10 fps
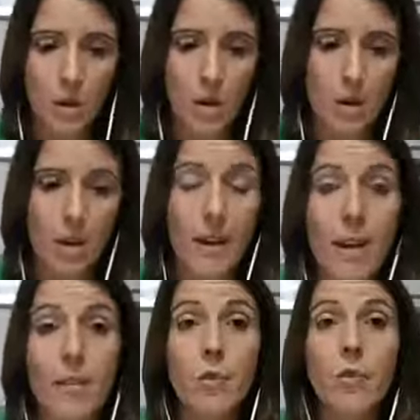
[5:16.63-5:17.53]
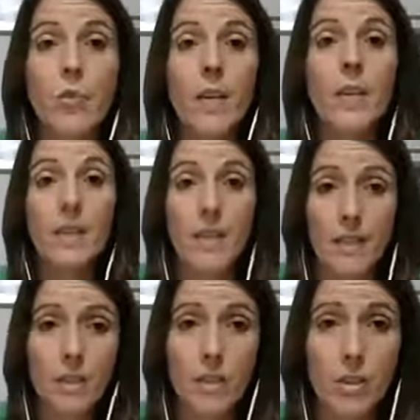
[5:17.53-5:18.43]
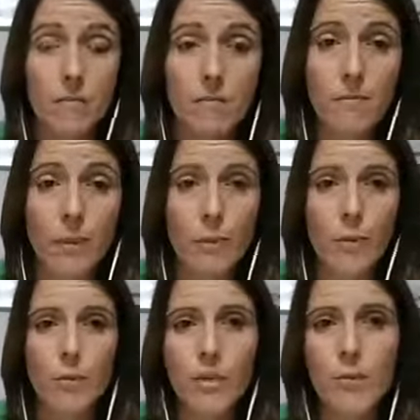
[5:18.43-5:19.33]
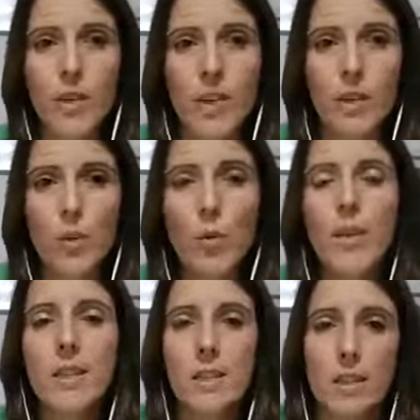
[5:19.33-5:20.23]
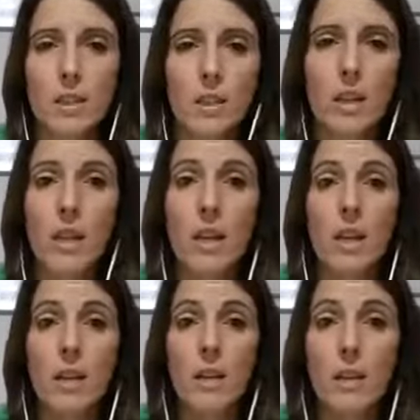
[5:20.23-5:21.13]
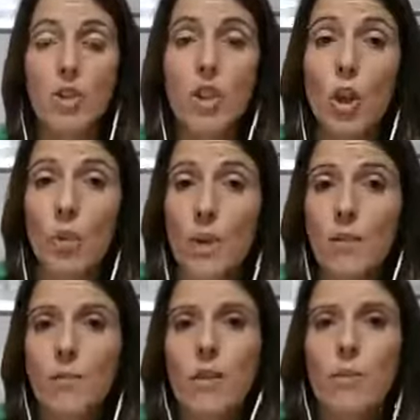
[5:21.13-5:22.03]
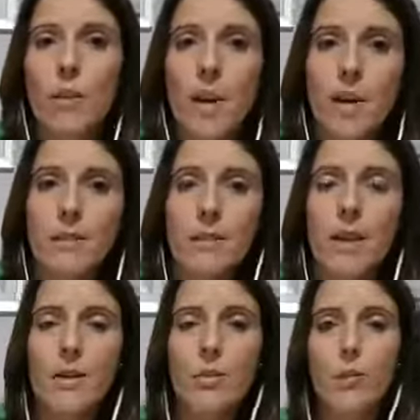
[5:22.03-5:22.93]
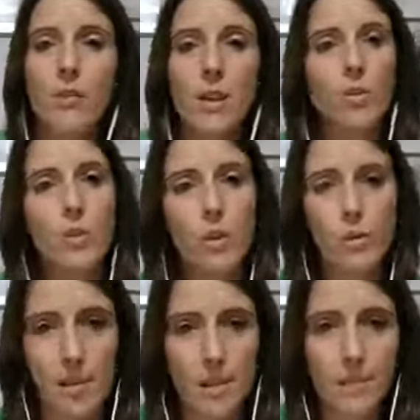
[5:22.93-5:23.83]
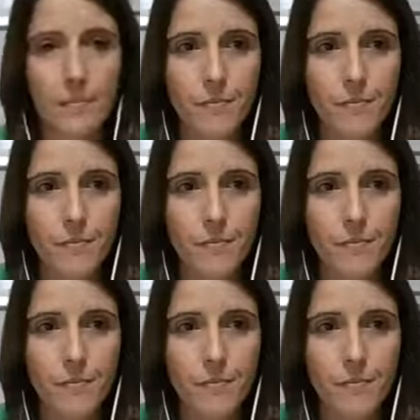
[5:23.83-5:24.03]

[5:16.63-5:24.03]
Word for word: Ok, então tu acreditas, a pergunta foi esta, tu acreditas que só indo trabalhar é que tu tens uma rotina?